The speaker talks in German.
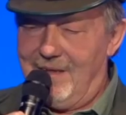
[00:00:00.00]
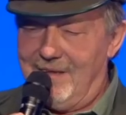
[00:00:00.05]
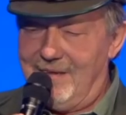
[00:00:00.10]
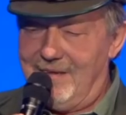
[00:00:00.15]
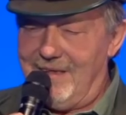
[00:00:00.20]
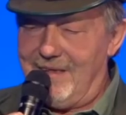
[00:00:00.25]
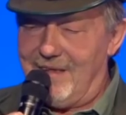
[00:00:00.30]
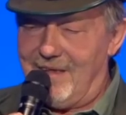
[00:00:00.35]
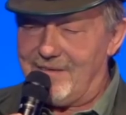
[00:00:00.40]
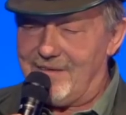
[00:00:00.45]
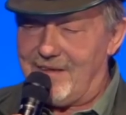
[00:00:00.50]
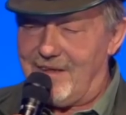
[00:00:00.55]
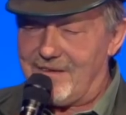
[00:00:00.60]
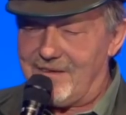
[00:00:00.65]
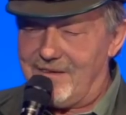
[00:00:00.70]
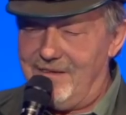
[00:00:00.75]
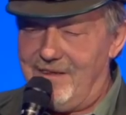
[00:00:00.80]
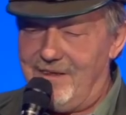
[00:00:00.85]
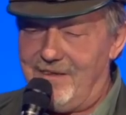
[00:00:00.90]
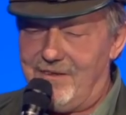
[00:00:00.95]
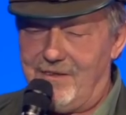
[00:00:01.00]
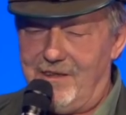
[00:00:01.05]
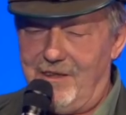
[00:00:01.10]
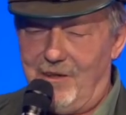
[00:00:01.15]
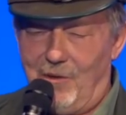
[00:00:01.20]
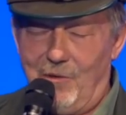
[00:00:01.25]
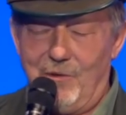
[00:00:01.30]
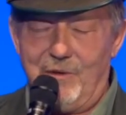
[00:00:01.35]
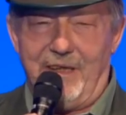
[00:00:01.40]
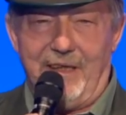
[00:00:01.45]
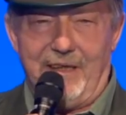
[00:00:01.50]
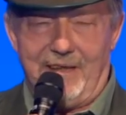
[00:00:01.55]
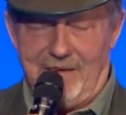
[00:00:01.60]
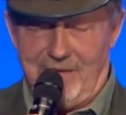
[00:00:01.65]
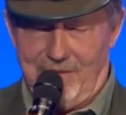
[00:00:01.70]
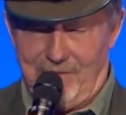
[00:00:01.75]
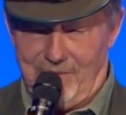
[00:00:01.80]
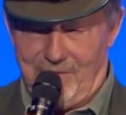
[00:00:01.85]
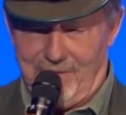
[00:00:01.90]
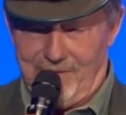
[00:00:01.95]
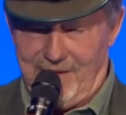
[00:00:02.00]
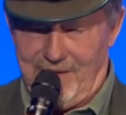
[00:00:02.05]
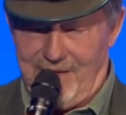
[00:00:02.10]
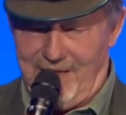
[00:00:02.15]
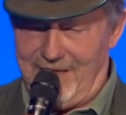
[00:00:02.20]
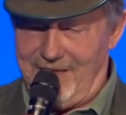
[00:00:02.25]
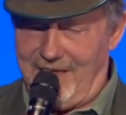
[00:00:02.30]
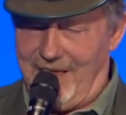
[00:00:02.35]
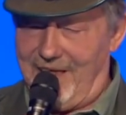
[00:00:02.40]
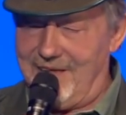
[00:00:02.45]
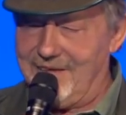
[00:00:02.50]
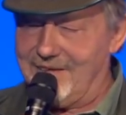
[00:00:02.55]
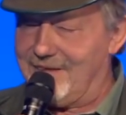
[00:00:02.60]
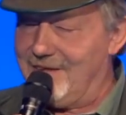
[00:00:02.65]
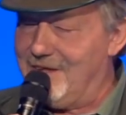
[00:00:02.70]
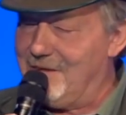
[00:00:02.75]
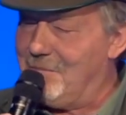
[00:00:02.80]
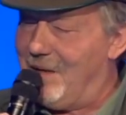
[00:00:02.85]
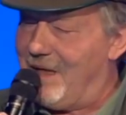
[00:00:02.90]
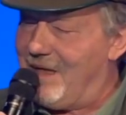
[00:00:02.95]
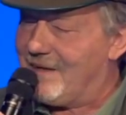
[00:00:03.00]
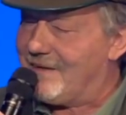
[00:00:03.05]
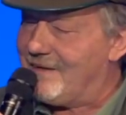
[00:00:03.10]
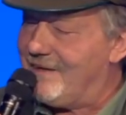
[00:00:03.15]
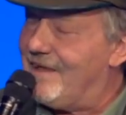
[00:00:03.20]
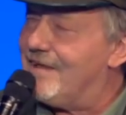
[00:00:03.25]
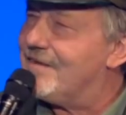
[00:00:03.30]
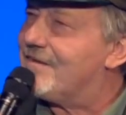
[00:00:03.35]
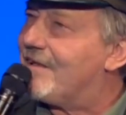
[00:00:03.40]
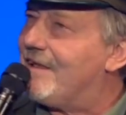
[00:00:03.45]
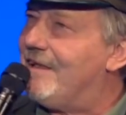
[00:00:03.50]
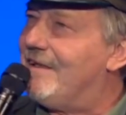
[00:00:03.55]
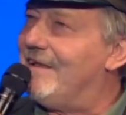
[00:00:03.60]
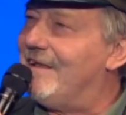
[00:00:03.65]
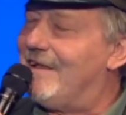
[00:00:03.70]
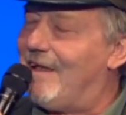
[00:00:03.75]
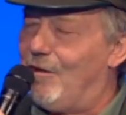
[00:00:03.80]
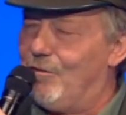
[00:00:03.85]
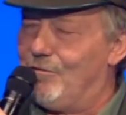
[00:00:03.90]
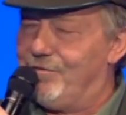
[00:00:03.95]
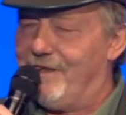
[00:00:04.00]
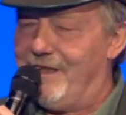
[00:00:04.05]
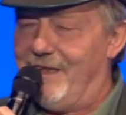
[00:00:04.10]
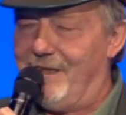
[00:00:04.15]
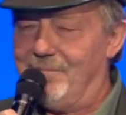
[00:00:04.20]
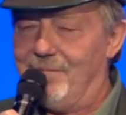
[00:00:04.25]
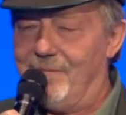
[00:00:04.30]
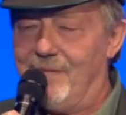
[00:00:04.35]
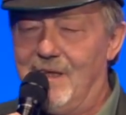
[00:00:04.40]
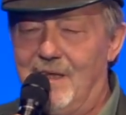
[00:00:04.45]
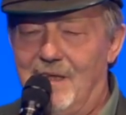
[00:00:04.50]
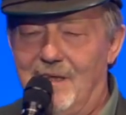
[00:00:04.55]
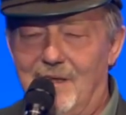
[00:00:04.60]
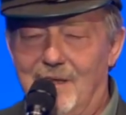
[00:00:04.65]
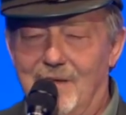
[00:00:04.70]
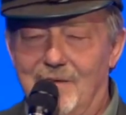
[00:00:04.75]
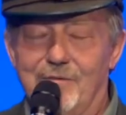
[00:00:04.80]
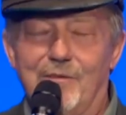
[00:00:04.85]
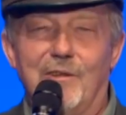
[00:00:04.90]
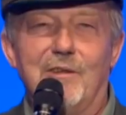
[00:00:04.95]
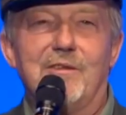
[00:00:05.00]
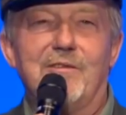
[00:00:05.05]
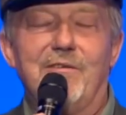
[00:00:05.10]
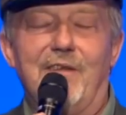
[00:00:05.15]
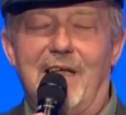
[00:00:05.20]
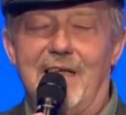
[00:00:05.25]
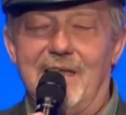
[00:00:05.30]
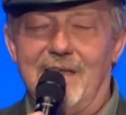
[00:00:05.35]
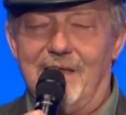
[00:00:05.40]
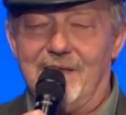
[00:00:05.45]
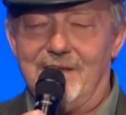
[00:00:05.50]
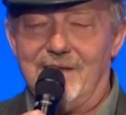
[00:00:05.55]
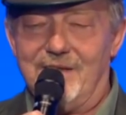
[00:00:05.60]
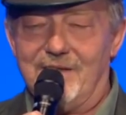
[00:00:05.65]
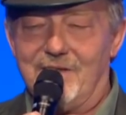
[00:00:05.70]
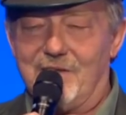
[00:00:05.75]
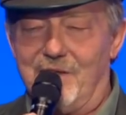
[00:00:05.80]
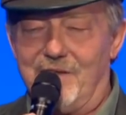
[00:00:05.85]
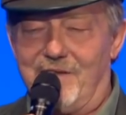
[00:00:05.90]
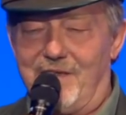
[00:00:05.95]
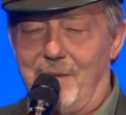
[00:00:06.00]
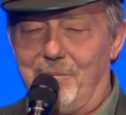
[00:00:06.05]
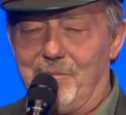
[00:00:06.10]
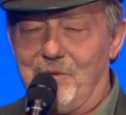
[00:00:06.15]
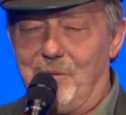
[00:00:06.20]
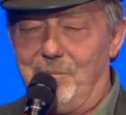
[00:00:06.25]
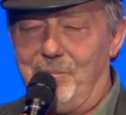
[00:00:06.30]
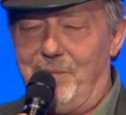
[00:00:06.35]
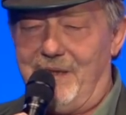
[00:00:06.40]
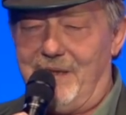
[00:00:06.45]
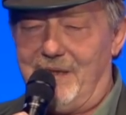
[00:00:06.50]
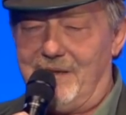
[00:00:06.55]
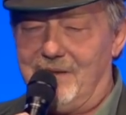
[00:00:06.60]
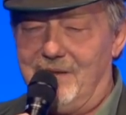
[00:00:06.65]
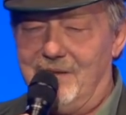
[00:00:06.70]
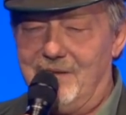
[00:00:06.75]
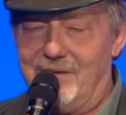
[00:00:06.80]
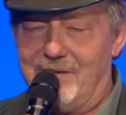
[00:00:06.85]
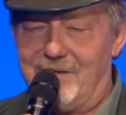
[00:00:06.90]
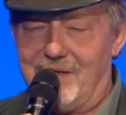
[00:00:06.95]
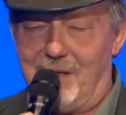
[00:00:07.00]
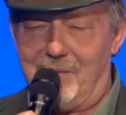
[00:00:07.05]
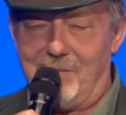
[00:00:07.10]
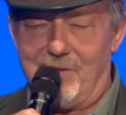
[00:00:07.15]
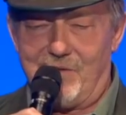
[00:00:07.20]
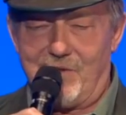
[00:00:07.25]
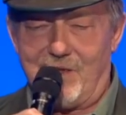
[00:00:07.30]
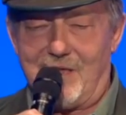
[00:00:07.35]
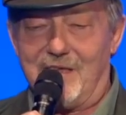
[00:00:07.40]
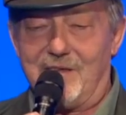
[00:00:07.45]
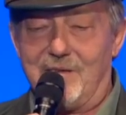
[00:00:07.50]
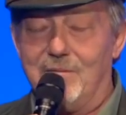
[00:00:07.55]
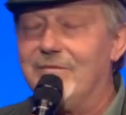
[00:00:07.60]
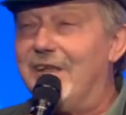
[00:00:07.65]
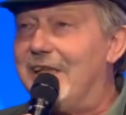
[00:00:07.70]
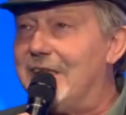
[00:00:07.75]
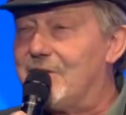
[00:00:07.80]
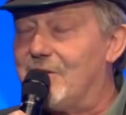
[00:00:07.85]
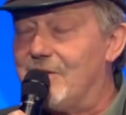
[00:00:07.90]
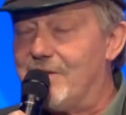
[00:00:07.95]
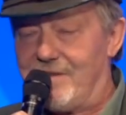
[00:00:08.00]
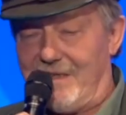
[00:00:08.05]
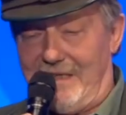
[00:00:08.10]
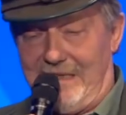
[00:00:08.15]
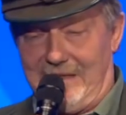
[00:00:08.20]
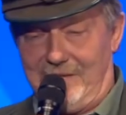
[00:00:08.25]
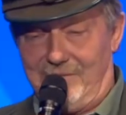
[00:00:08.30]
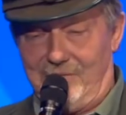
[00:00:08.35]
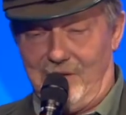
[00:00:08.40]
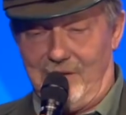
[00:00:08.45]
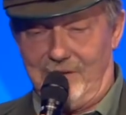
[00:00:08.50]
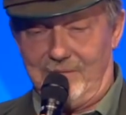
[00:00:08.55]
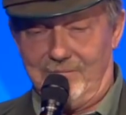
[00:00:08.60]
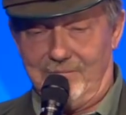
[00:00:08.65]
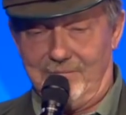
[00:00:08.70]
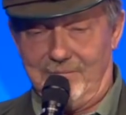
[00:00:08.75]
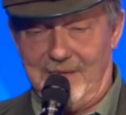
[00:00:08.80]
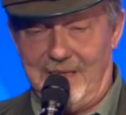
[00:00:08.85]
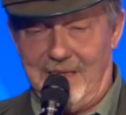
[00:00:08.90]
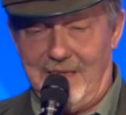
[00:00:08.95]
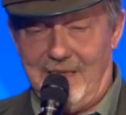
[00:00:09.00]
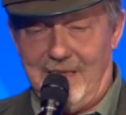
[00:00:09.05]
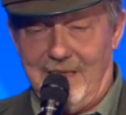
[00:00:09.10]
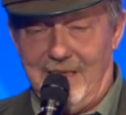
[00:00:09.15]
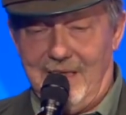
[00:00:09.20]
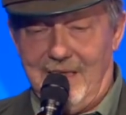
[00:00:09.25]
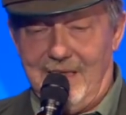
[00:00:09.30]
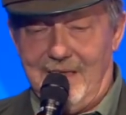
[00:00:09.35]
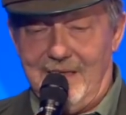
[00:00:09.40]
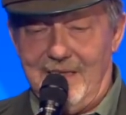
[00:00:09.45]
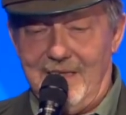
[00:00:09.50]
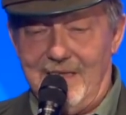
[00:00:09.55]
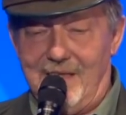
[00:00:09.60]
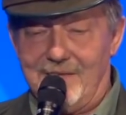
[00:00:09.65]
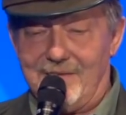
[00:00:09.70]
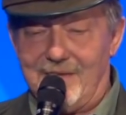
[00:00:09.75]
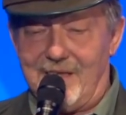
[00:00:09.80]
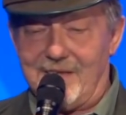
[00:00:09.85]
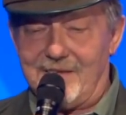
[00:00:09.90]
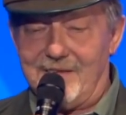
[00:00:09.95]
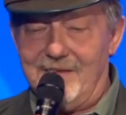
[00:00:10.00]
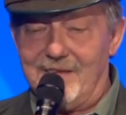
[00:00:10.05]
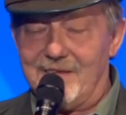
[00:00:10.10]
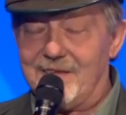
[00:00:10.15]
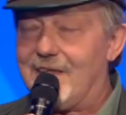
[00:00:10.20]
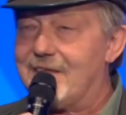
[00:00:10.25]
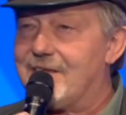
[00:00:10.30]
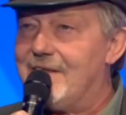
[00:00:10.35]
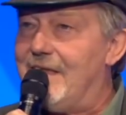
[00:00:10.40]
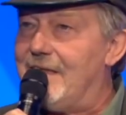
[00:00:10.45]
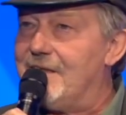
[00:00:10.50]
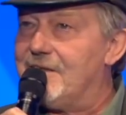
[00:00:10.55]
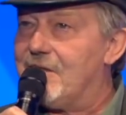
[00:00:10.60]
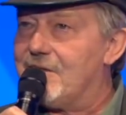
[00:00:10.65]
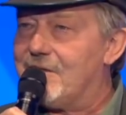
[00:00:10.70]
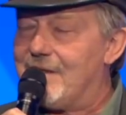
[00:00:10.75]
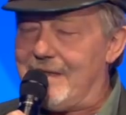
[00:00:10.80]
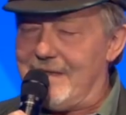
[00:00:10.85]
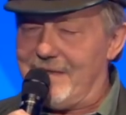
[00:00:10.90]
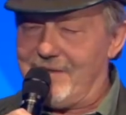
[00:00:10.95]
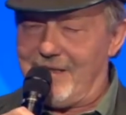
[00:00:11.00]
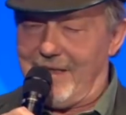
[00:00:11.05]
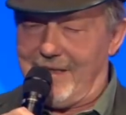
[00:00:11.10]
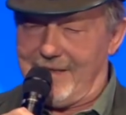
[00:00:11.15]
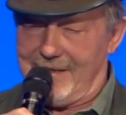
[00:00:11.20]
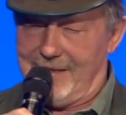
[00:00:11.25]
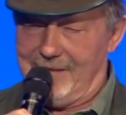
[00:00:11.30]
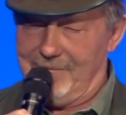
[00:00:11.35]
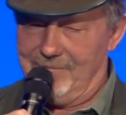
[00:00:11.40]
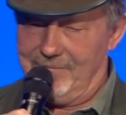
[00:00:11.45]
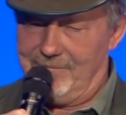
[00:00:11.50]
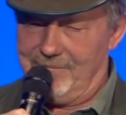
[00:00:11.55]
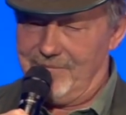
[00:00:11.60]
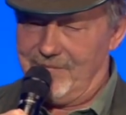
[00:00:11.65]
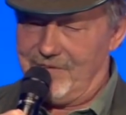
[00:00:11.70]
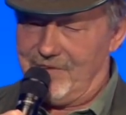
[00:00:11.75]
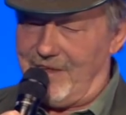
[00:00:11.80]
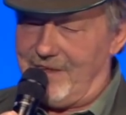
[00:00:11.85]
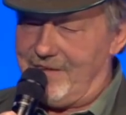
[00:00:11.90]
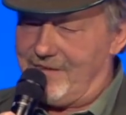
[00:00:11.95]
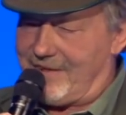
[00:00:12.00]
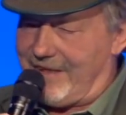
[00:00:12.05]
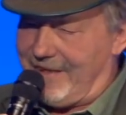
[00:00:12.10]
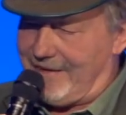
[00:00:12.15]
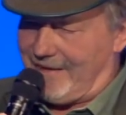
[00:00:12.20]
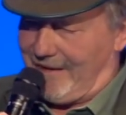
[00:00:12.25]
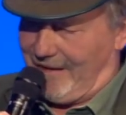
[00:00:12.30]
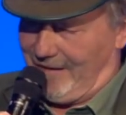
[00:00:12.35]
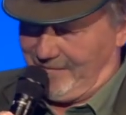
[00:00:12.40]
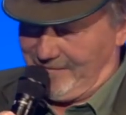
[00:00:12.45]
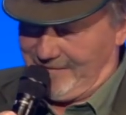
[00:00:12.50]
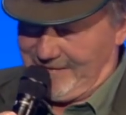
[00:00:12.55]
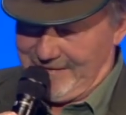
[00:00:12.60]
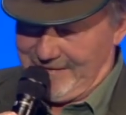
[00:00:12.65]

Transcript: Niedersachsen ist die Holding, unter der die einzelnen Marken erst richtig aufleben. Volkswagen hat dieses Konzept kopiert, ist damit sogar zum Weltkonzern geworden. Niedersachsen ist das Land, das alles hat. Salzgitter,